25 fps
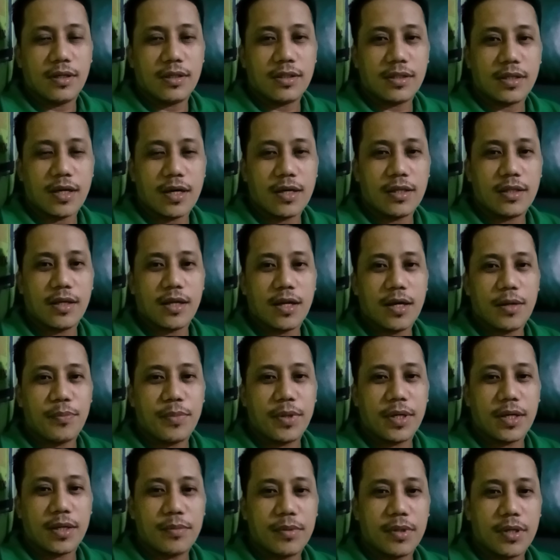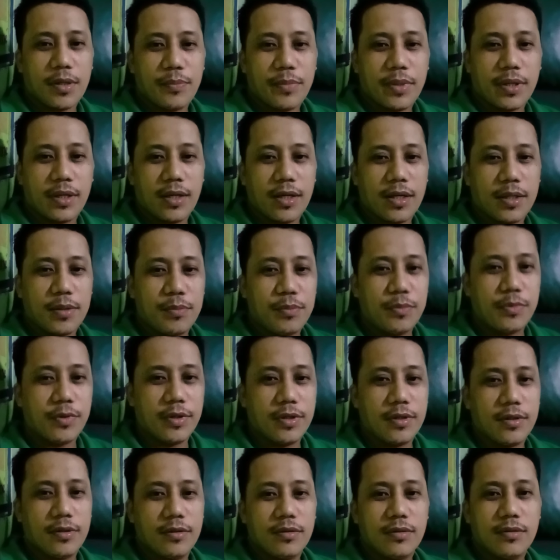try try para makapag live ko
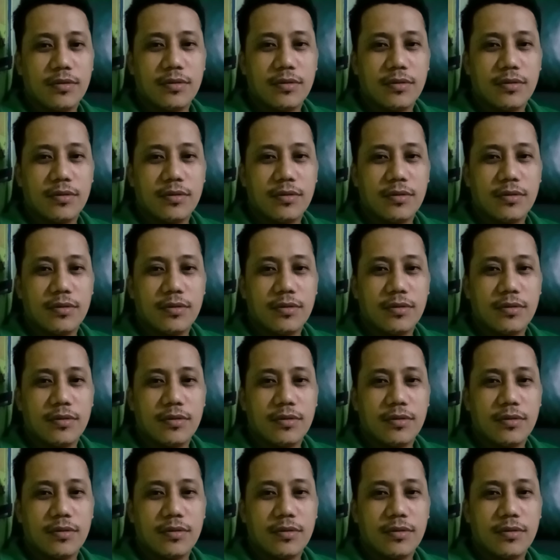ano.